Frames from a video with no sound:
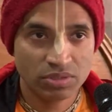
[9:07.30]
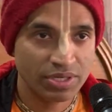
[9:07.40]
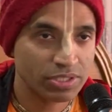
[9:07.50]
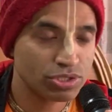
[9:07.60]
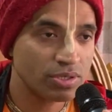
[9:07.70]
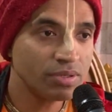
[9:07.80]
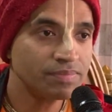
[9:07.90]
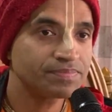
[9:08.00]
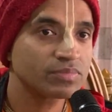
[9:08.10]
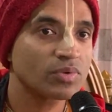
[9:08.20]
হরে কৃষ্ণ
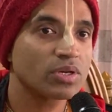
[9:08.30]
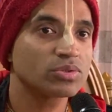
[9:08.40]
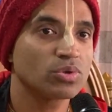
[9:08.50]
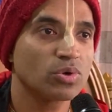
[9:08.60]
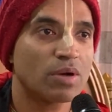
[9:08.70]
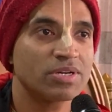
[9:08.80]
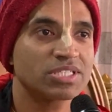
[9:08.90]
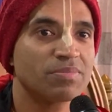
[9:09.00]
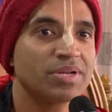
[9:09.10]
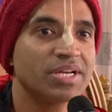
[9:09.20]
তো আমার
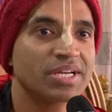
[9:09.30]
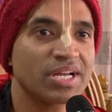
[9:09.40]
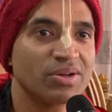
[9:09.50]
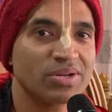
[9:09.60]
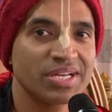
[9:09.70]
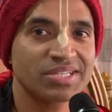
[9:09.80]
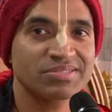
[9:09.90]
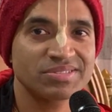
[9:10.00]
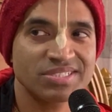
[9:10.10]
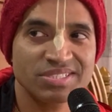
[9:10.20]
সামনে এখানে অনেক
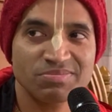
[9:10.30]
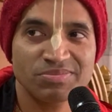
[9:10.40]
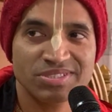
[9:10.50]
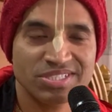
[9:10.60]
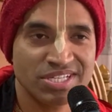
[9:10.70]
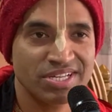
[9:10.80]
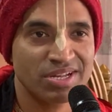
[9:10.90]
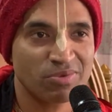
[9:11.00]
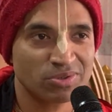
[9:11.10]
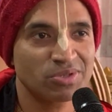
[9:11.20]

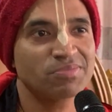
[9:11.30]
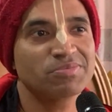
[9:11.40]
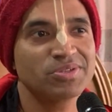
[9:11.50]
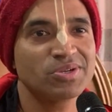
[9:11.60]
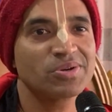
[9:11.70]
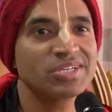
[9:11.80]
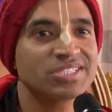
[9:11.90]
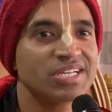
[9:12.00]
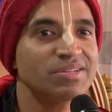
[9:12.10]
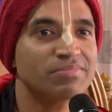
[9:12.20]
সিনিয়র বক্তবৃন্দ
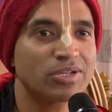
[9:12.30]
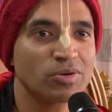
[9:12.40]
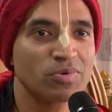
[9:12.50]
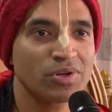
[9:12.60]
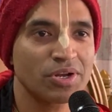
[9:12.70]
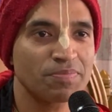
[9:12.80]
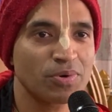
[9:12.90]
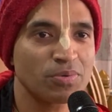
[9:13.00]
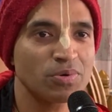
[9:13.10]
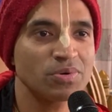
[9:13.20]
রয়েছে মাধব মন্ডলী
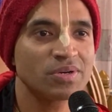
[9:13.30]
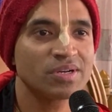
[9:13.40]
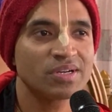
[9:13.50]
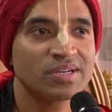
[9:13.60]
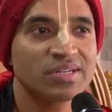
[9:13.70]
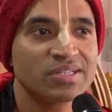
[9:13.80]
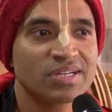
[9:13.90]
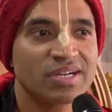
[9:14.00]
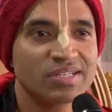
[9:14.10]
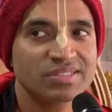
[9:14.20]
প্রভু
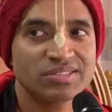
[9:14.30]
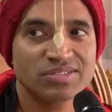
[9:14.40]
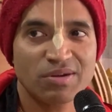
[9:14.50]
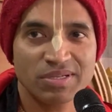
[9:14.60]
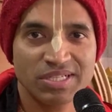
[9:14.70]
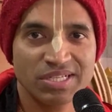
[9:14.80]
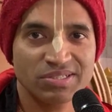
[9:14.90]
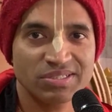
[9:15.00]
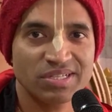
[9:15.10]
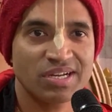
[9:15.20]
আমাদের
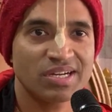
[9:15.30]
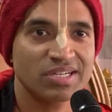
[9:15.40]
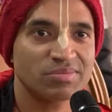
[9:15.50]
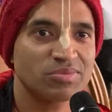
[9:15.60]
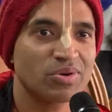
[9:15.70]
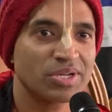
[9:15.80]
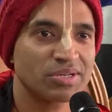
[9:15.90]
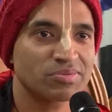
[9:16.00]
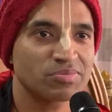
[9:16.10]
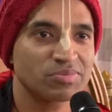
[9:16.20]
অনেক মানে